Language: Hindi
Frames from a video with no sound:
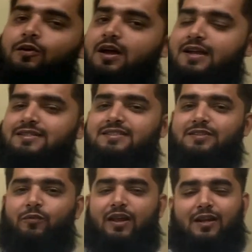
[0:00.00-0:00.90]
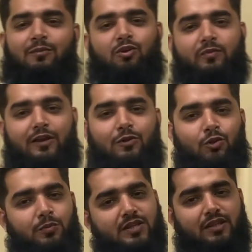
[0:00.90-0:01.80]
गाइस वेलकम टू माय
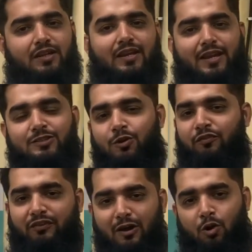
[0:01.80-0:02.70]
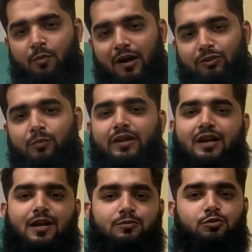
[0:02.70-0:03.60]
यूट्यूब चैनल ग्रेस ऑफ अरोमा तो मेरा
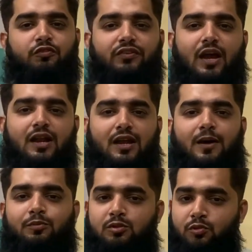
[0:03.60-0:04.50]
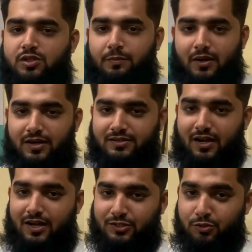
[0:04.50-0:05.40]
नाम सुफियान है आप लोग मुझे प्यार से
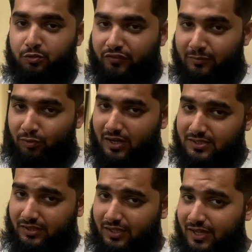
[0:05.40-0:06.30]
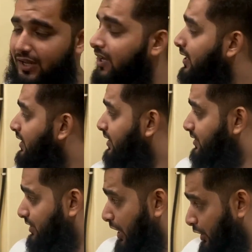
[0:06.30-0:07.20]
हाजी सूफी बुला सकते हैं
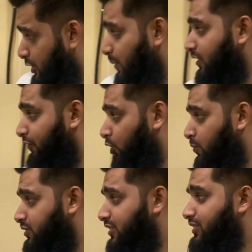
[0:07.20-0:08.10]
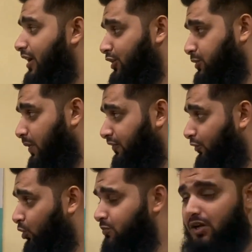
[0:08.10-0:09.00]
सैरिश परफ्यूम्स सैरिश
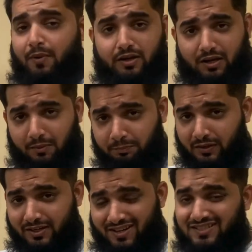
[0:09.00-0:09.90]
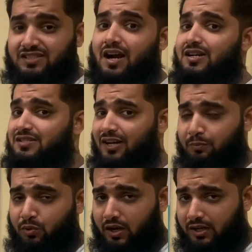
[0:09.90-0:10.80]
परफ्यूम्स हमारी कंपनी है साठ साल
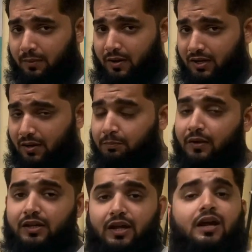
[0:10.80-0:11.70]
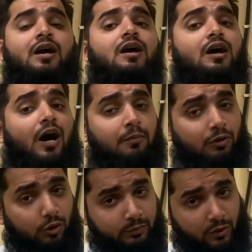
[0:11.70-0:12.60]
पुरानी हमारी कंपनी है हम
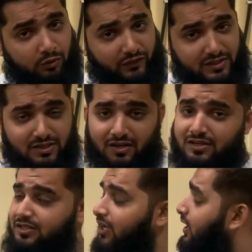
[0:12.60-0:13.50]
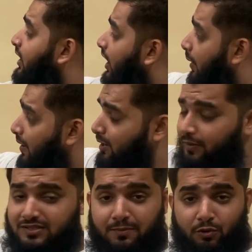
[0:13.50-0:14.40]
खुद मैनुफेक्चरर्स है हमारे
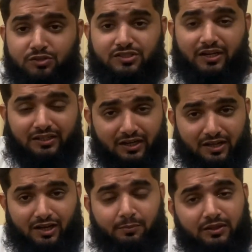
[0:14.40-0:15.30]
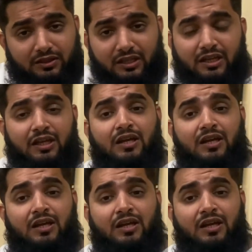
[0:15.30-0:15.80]
पास आपको सेंटेड अगरबत्ती